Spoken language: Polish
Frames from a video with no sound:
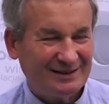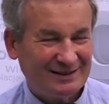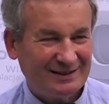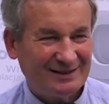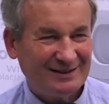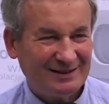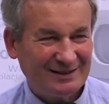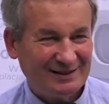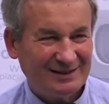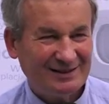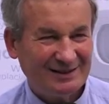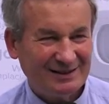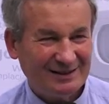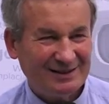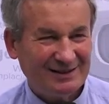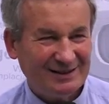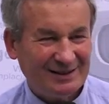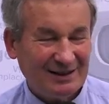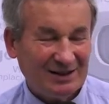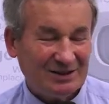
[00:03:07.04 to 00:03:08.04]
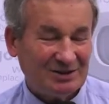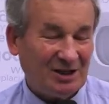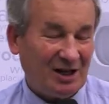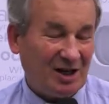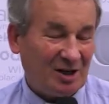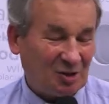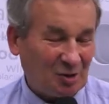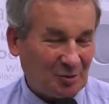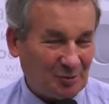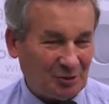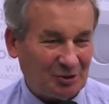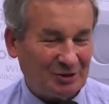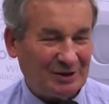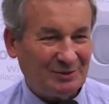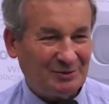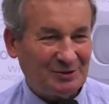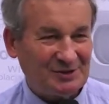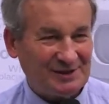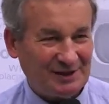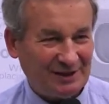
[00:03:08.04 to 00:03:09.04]
pomóc tym. Tak, no
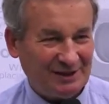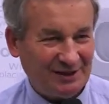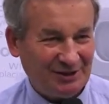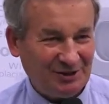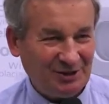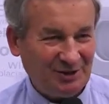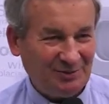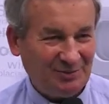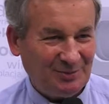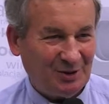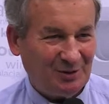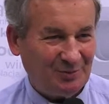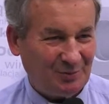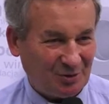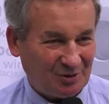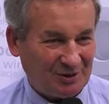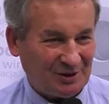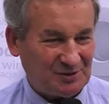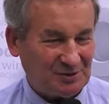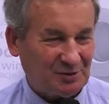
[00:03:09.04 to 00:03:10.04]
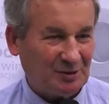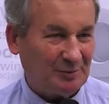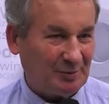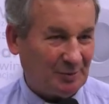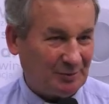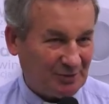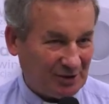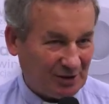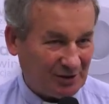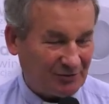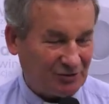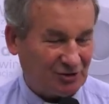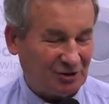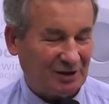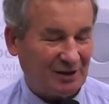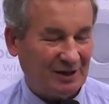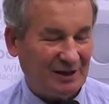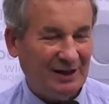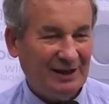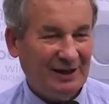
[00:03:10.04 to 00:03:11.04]
program Ocaleni y, pokazuje po
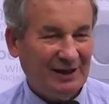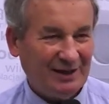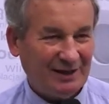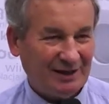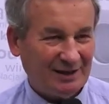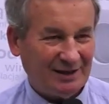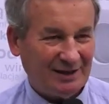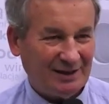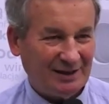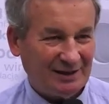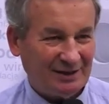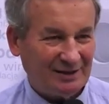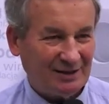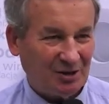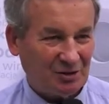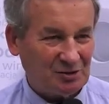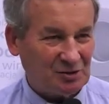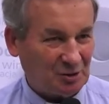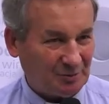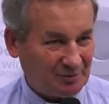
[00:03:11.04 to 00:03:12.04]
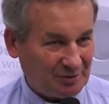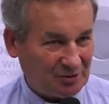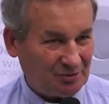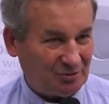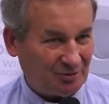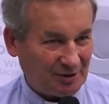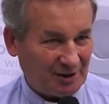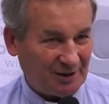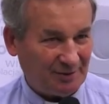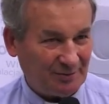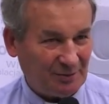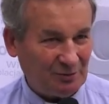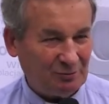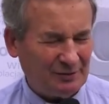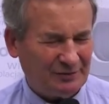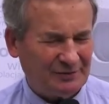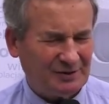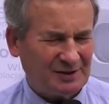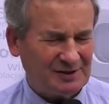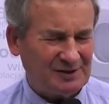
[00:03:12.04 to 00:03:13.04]
pierwsze y, osoby, które
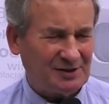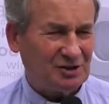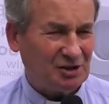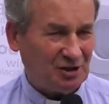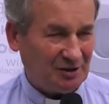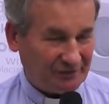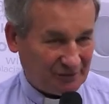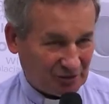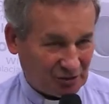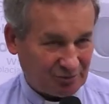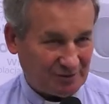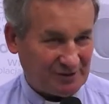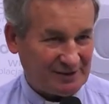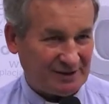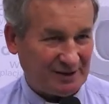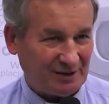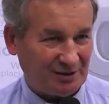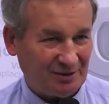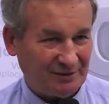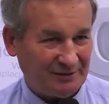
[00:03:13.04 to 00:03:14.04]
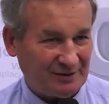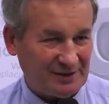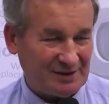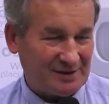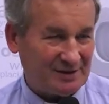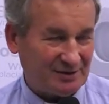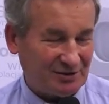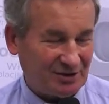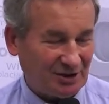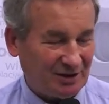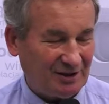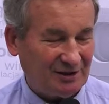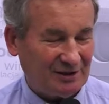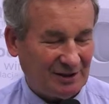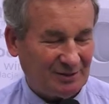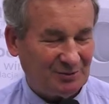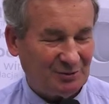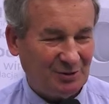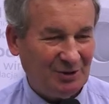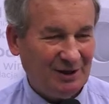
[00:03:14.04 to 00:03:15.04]
były w kryzysie i wyszły z tego, więc dzięki
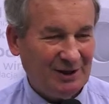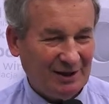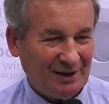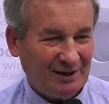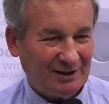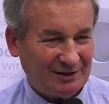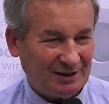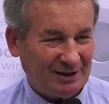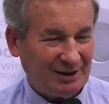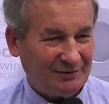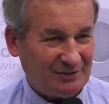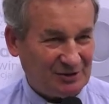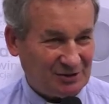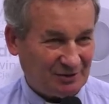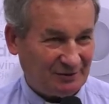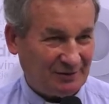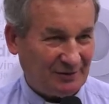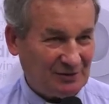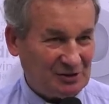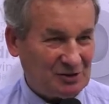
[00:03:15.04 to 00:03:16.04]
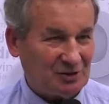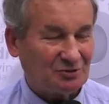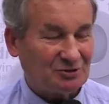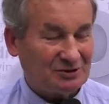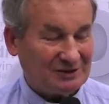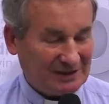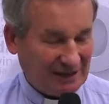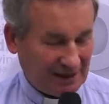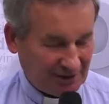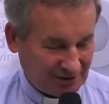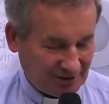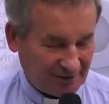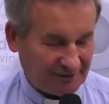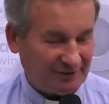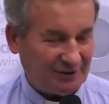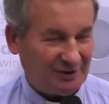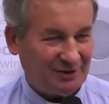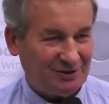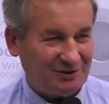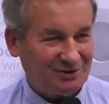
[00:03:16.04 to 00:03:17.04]
temu telewidzowie widzą, da się
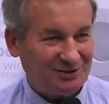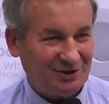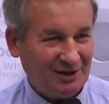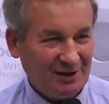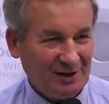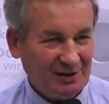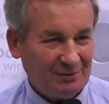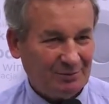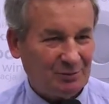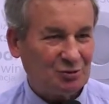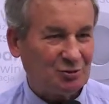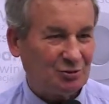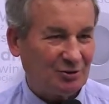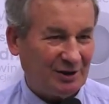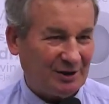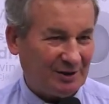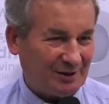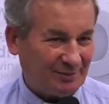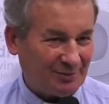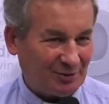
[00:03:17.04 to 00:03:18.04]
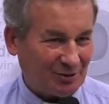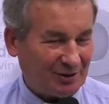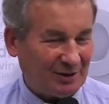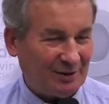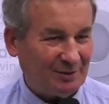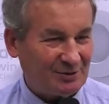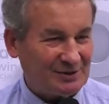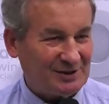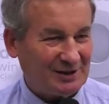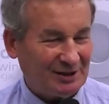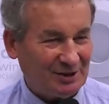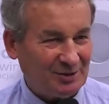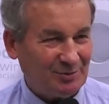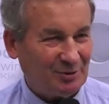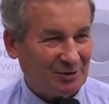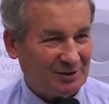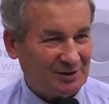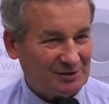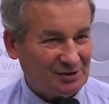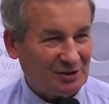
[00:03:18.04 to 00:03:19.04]
wyjść. Po drugie, program Ocaleni
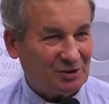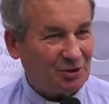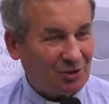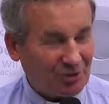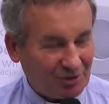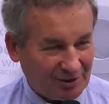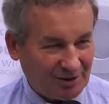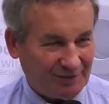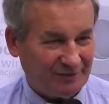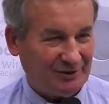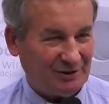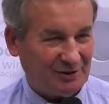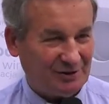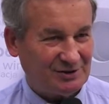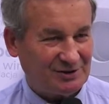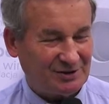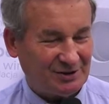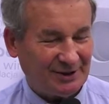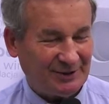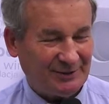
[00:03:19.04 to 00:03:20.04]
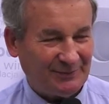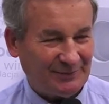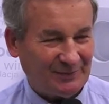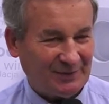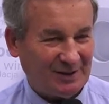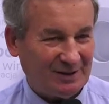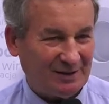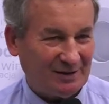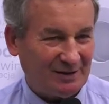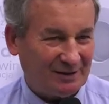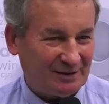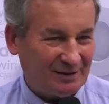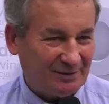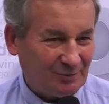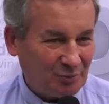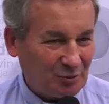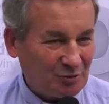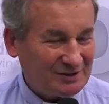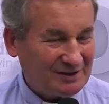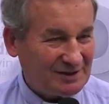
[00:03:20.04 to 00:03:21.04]
pokazuje drogi wyjścia, y,
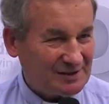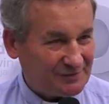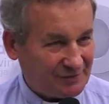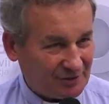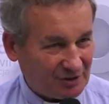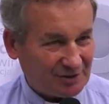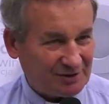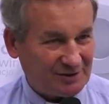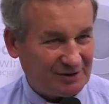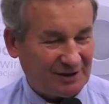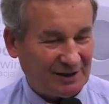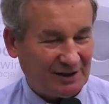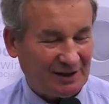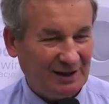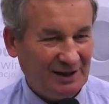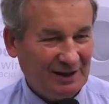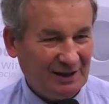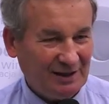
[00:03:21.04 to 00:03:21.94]
punkty zwrotne,